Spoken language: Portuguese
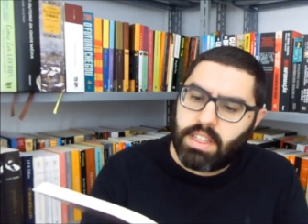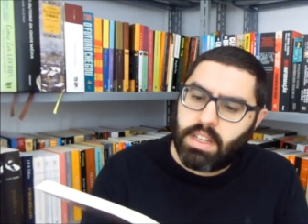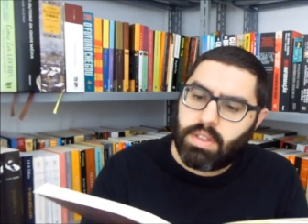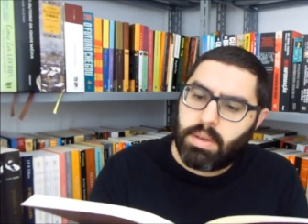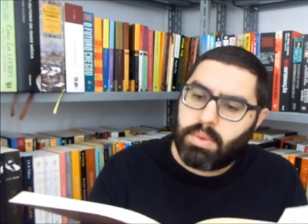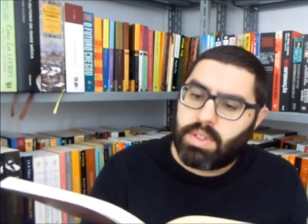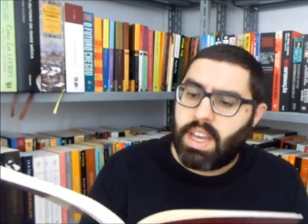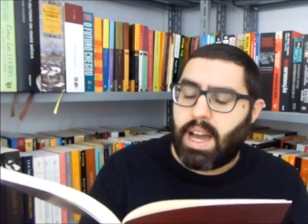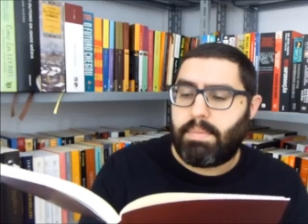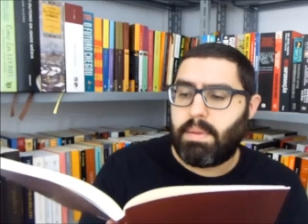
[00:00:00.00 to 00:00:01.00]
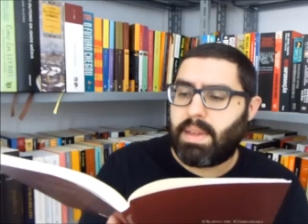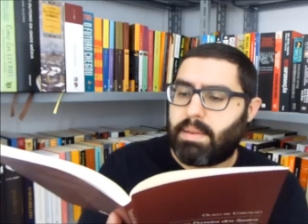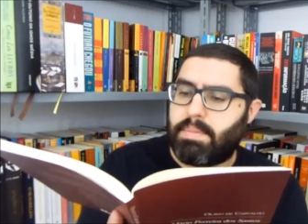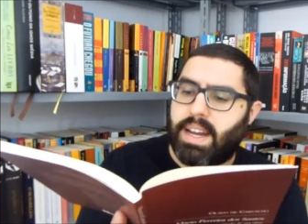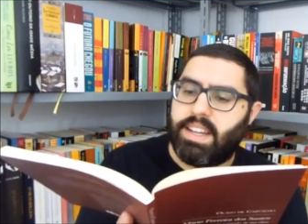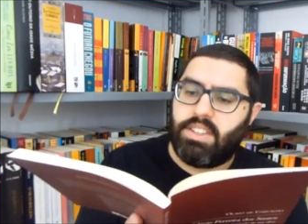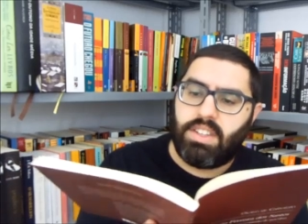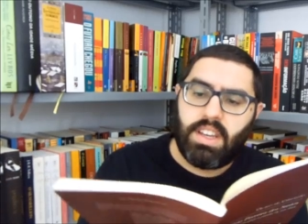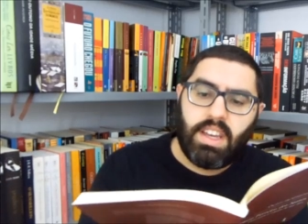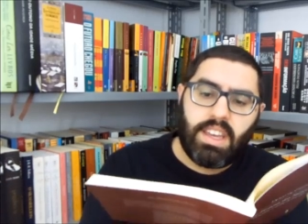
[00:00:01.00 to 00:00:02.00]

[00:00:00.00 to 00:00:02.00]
Então, temos a primeira parte,